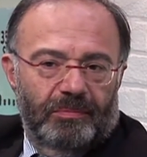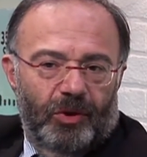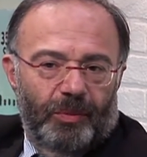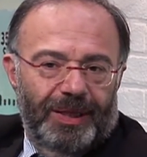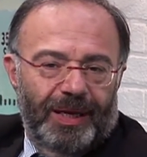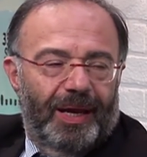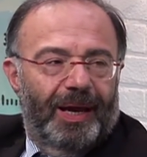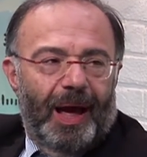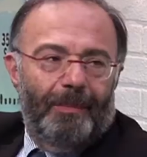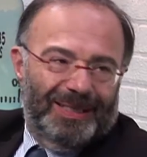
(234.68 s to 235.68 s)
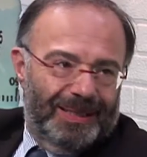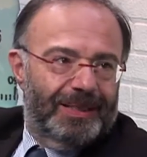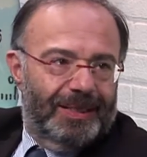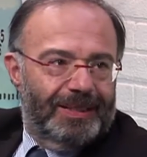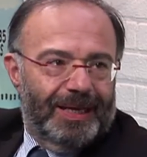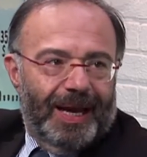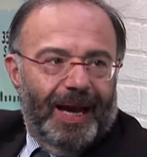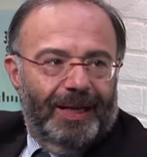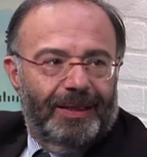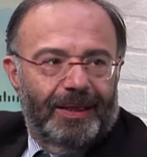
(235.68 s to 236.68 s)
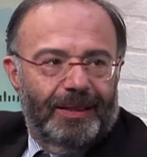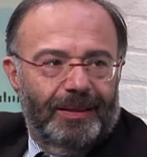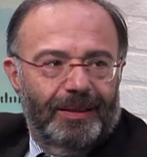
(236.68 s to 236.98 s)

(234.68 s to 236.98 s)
come dire, abbastanza distaccati,